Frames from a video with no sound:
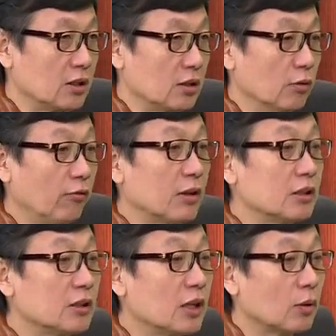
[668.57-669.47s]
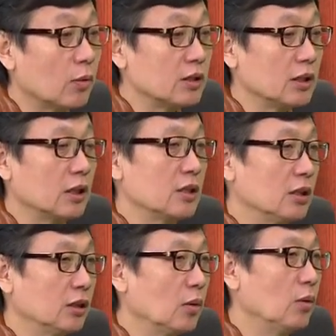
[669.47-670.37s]
只有发生这样关系，他才
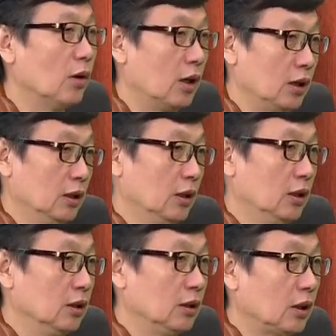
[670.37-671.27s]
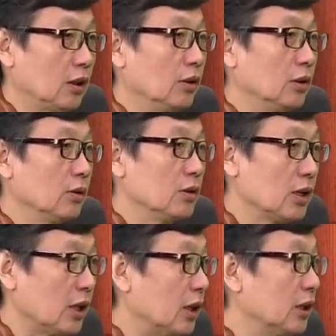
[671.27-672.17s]
信得过啊。他有很多
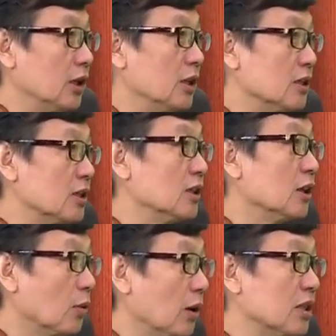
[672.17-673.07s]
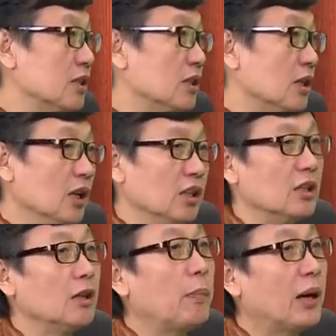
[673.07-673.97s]
钱的人事的关系，
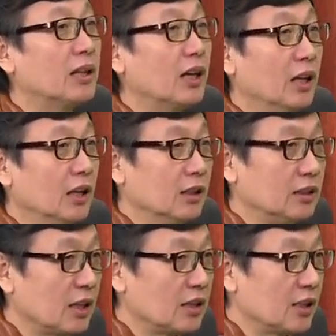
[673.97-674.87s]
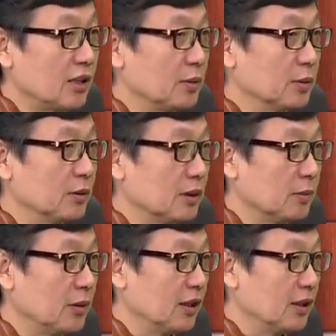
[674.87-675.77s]
你一般的大家这种什
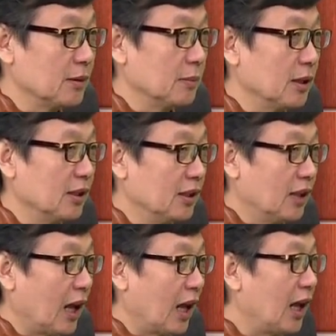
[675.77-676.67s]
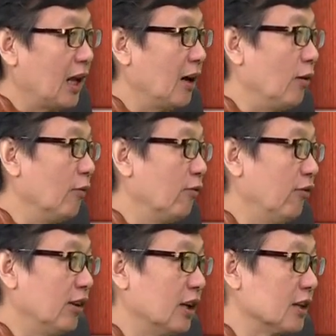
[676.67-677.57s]
么手牵手的不算，哎，红
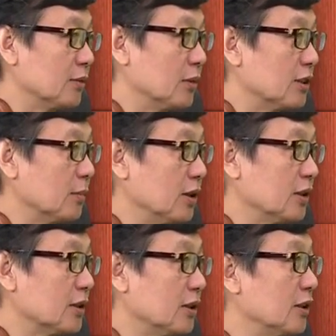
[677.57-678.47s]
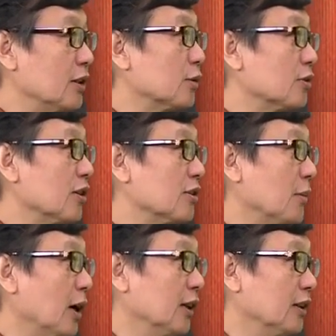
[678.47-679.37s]
粉啊，什么什么那那种叫什
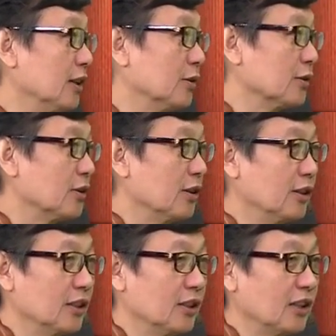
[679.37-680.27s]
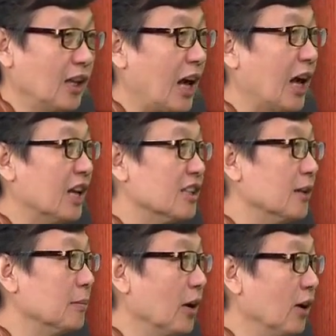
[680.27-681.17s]
么那种红粉知己，哎，
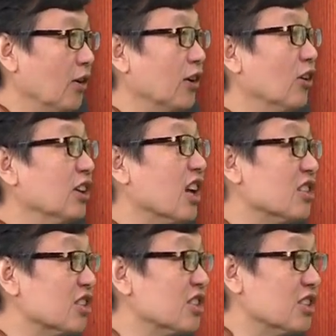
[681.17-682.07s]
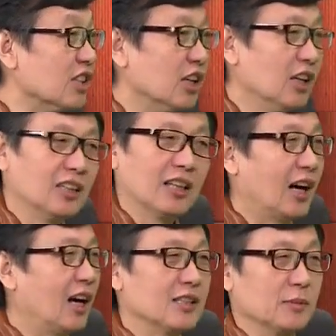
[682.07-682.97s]
这红颜知己
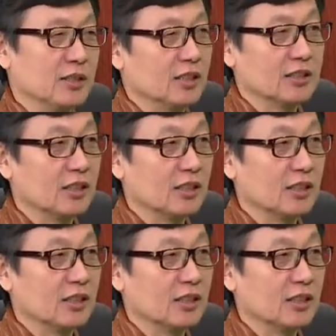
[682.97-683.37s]
啊，怎么行？